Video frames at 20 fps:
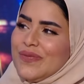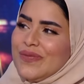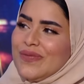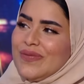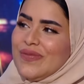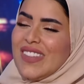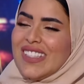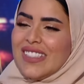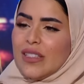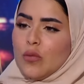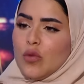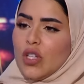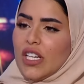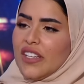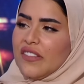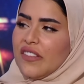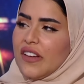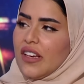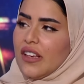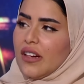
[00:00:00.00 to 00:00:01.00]
فجاه مكيف
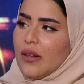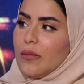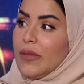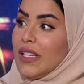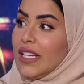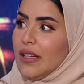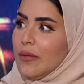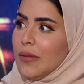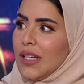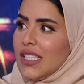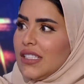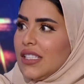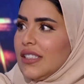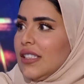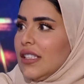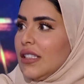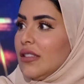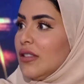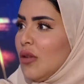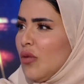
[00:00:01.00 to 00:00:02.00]
خرب ليه ما
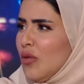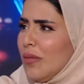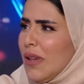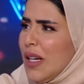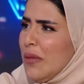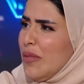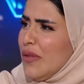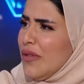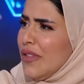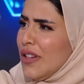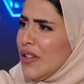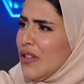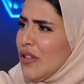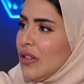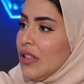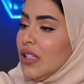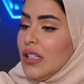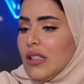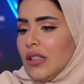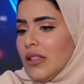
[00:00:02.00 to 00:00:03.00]
تدري توك بعد فريول
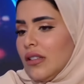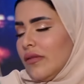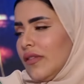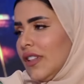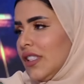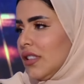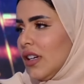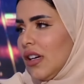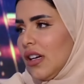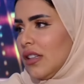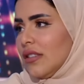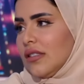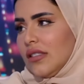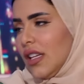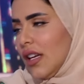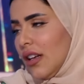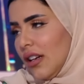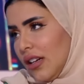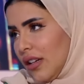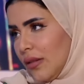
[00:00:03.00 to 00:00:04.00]
فجاه خلاص
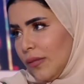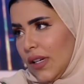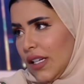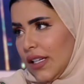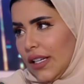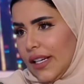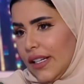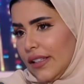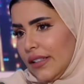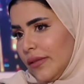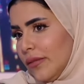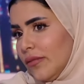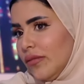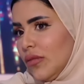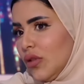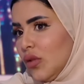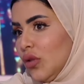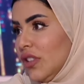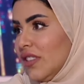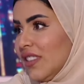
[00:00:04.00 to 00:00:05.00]
سياره خربان عادي
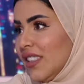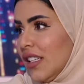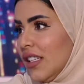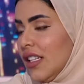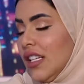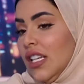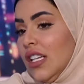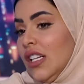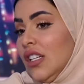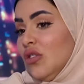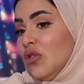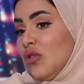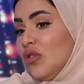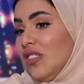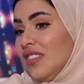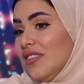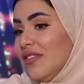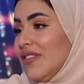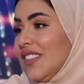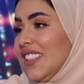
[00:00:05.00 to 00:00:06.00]
تروح تصلي تروح
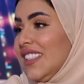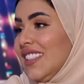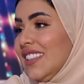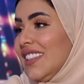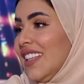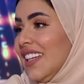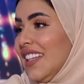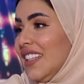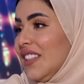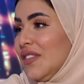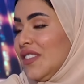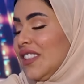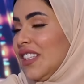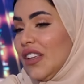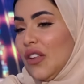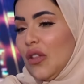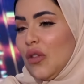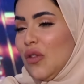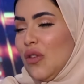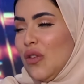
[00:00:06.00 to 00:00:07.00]
فجاه تلاقي نفسك
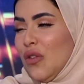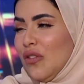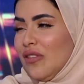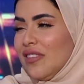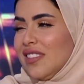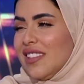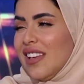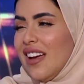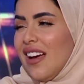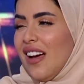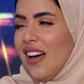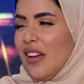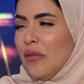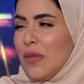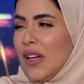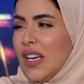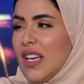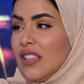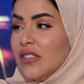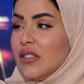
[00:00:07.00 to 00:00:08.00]
الظهر الساعه 4
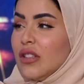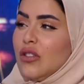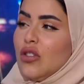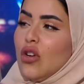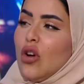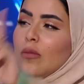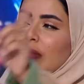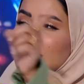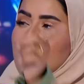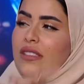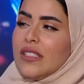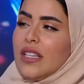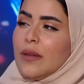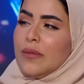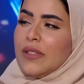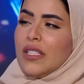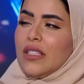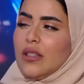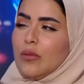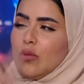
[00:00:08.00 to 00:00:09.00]
العصر يوم السبت
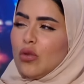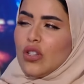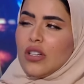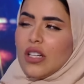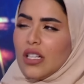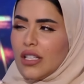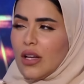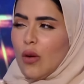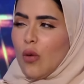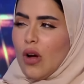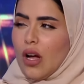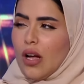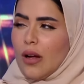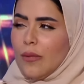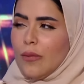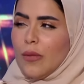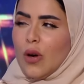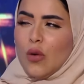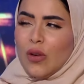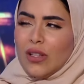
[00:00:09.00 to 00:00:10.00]
اللي بكره دوام
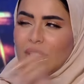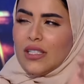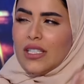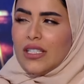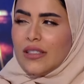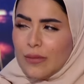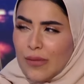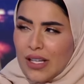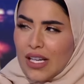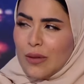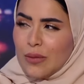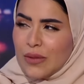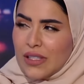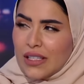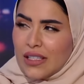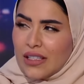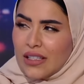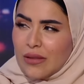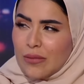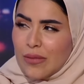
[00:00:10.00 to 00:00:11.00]
ما وديت ملابسك
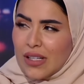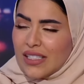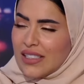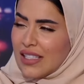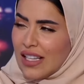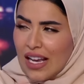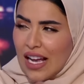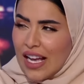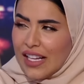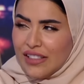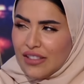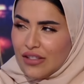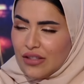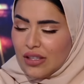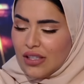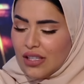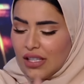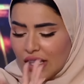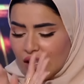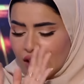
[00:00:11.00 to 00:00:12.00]
للمغسله عادي
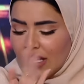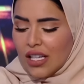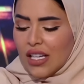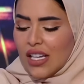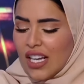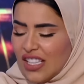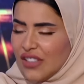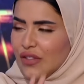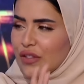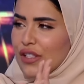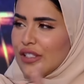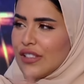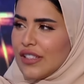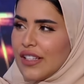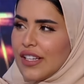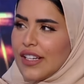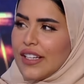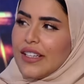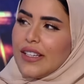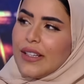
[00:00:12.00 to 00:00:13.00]
جدا انت في
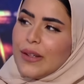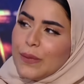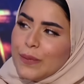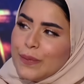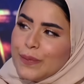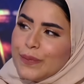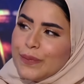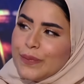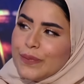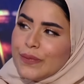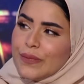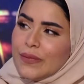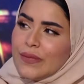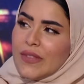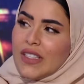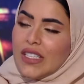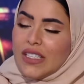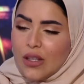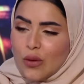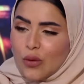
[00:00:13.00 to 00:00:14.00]
الصناعيه
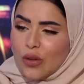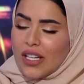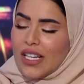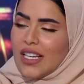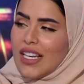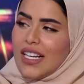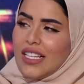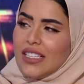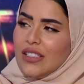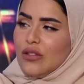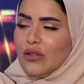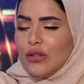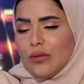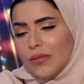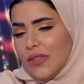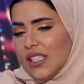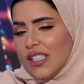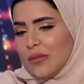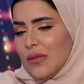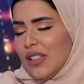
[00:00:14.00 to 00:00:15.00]
تدور على احد يكون
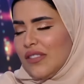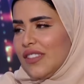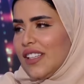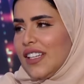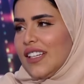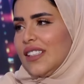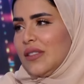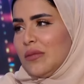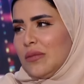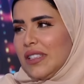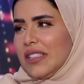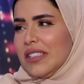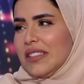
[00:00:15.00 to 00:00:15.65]
معك ما في احد معك